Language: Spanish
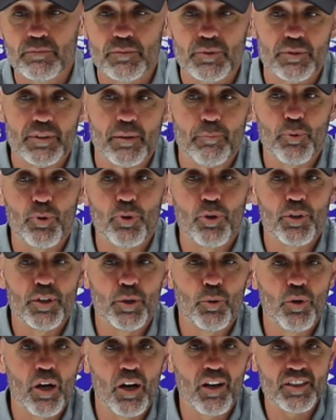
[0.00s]
no tampoco con
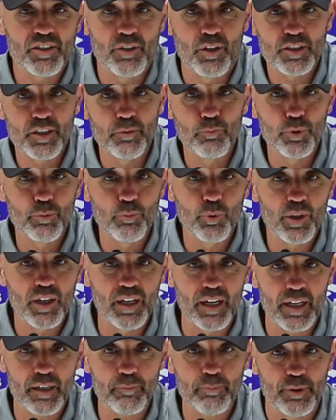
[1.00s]
ninguna ocasión así muy muy
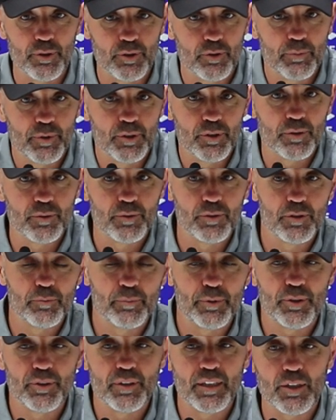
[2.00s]
clara, pero, pero,
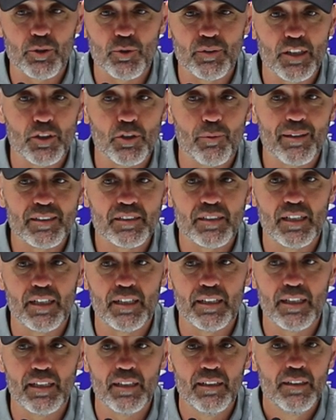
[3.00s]
pero ya rondando más el
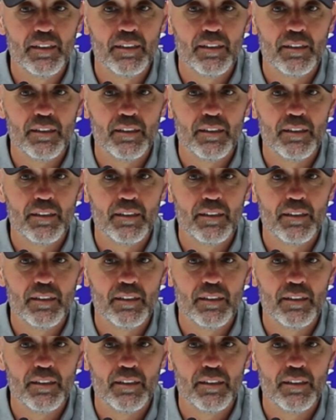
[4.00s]
área.